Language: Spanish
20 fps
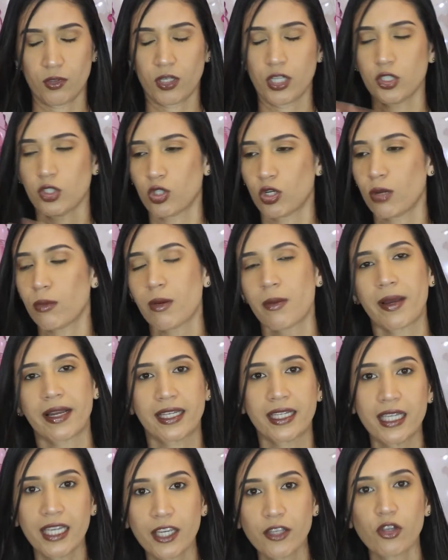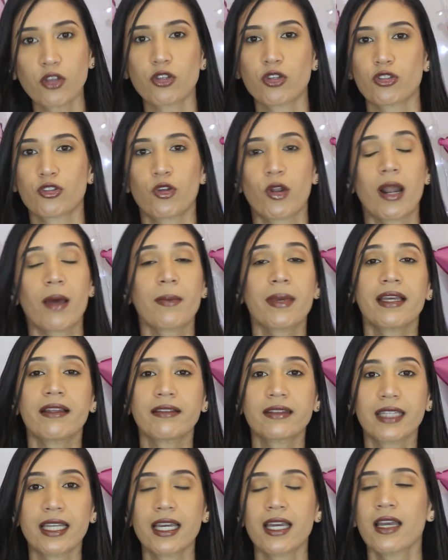Que yo no me maquillo, yo
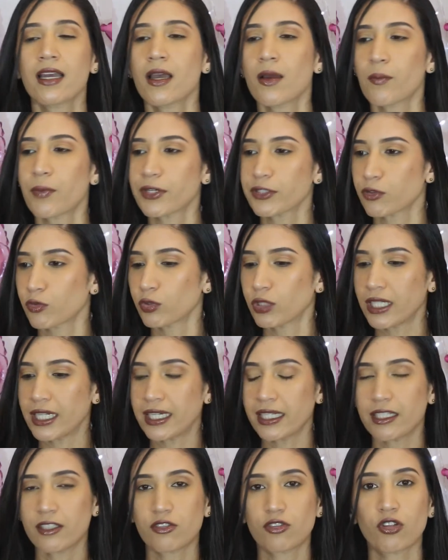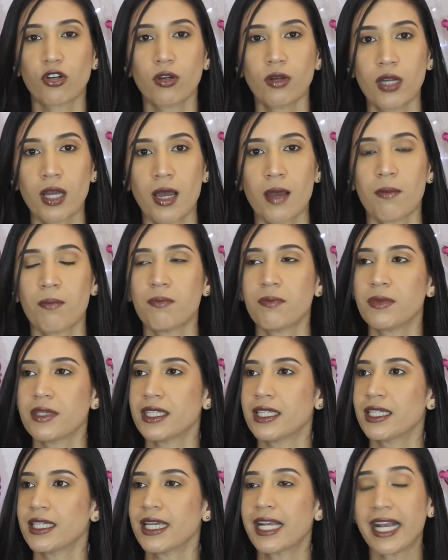solamente pues utilizo
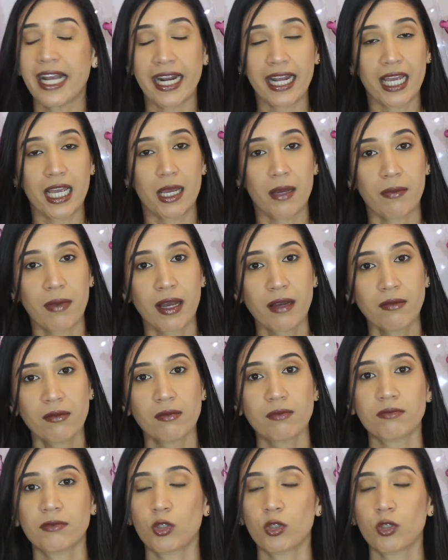mi crema,